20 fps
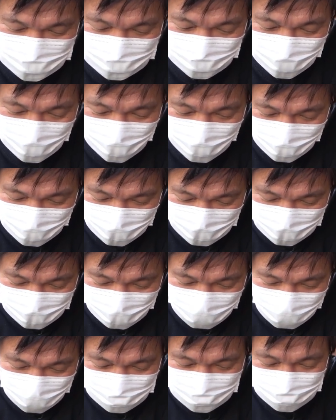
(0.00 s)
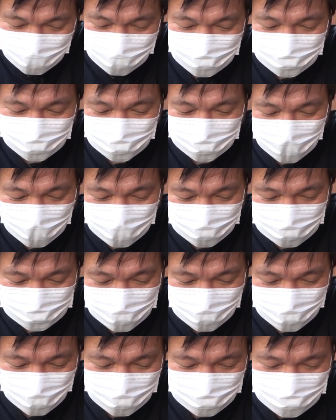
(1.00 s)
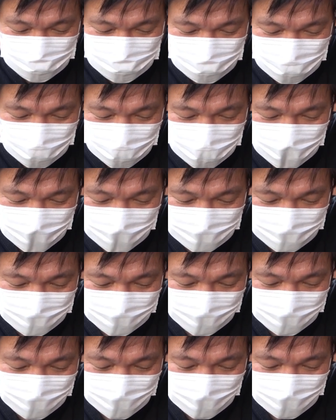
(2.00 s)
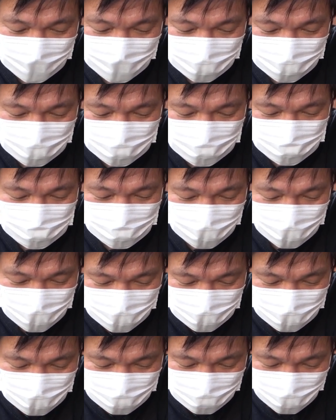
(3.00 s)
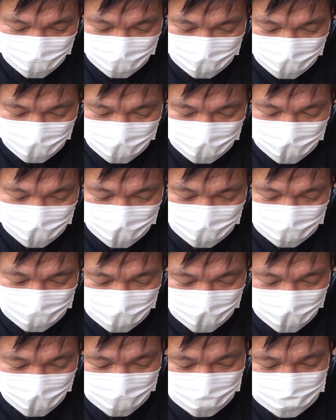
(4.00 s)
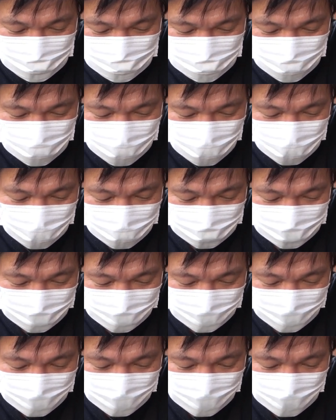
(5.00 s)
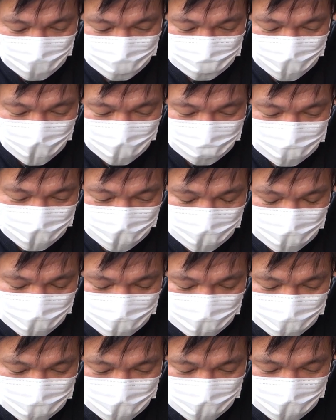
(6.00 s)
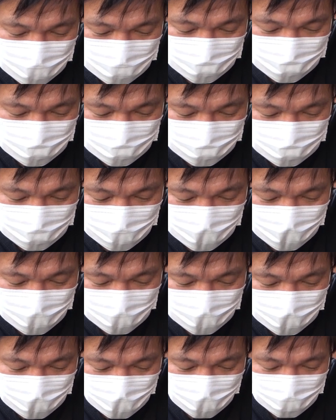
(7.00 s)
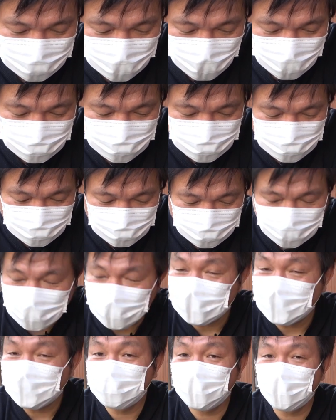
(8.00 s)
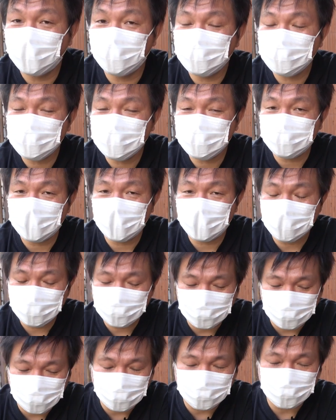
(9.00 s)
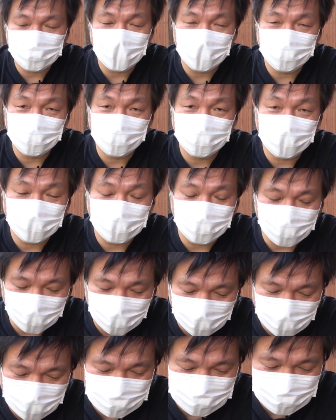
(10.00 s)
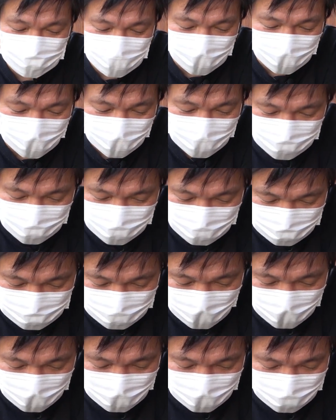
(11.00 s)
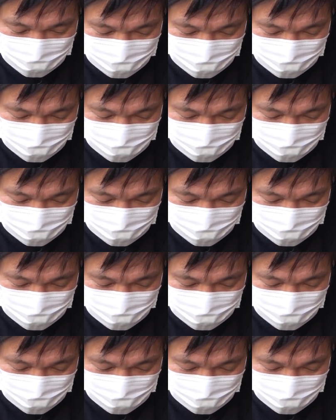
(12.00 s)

もう1回再起動かけていきますはい再起動かけた今みんなで探し中なんで僕のもう1枚の守りをが探してくれて